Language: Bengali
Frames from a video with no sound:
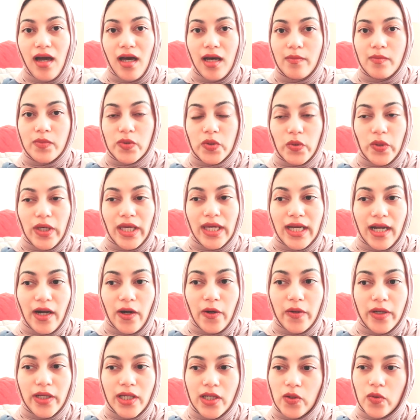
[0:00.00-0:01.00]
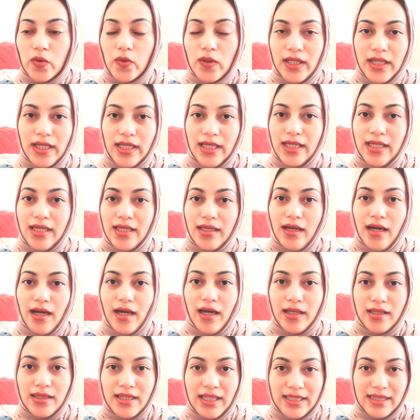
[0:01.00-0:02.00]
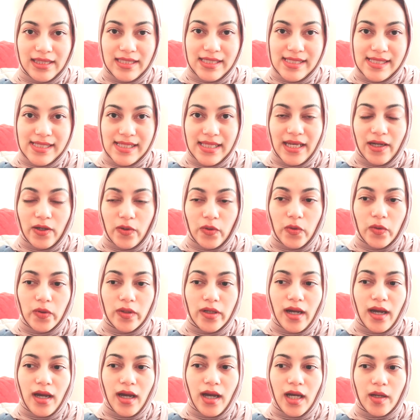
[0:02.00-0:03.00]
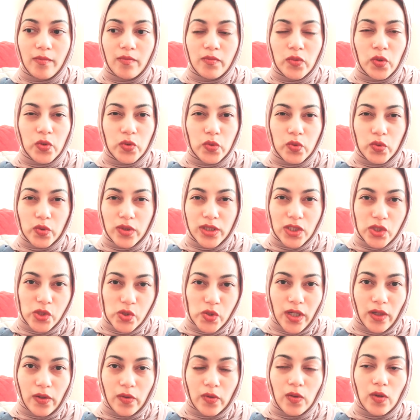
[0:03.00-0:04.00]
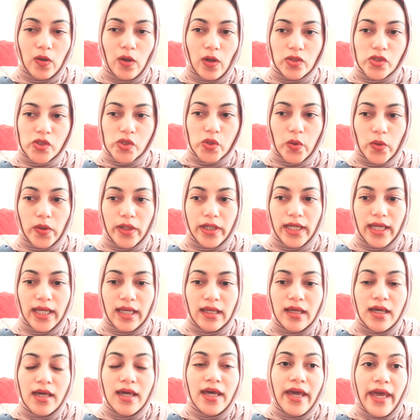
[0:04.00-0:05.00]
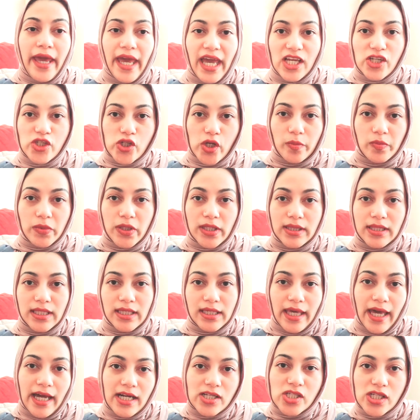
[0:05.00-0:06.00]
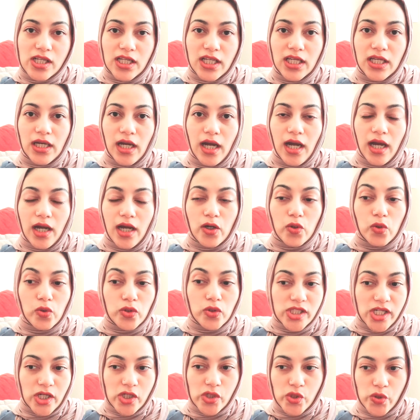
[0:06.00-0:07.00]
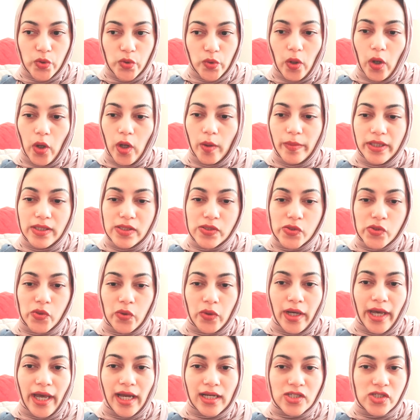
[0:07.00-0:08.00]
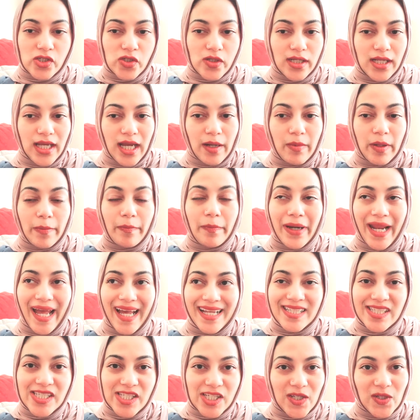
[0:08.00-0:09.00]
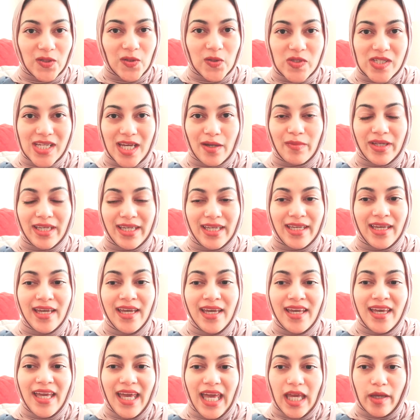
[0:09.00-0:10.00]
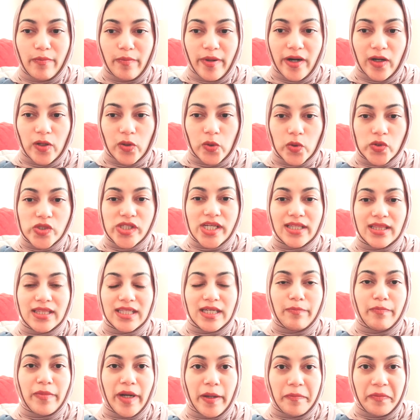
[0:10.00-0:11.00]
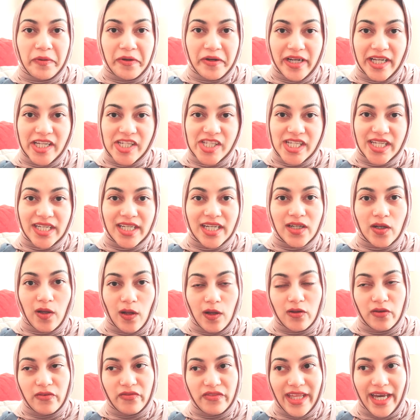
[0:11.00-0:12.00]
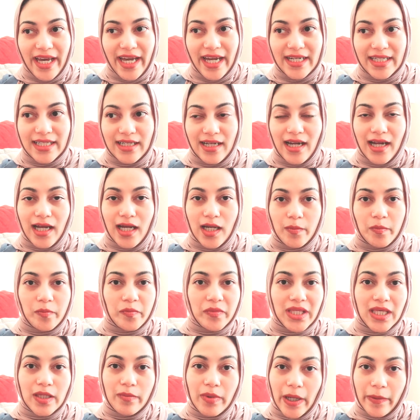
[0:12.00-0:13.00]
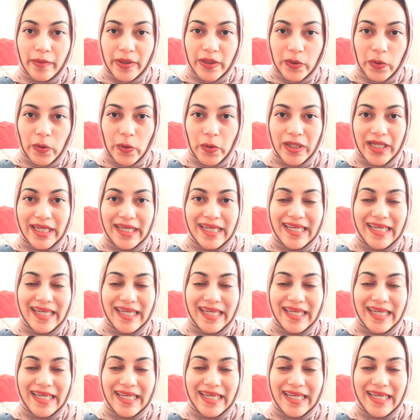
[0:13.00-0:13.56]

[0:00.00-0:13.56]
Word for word: তো এই কারণে ওগুলি দেখতেছেন এখন নতুন কিছু এখনও লঞ্চ করিনি এই সপ্তাহ থেকে অ্যাকচুয়ালি রোজা শুরু হবে সো অ্যাকচুয়ালি আমার প্ল্যান ছিল যে আমি এইবার রোজাতে প্রিপারেশন অ্যান্ড অল অফ দ্যাট কীভাবে করি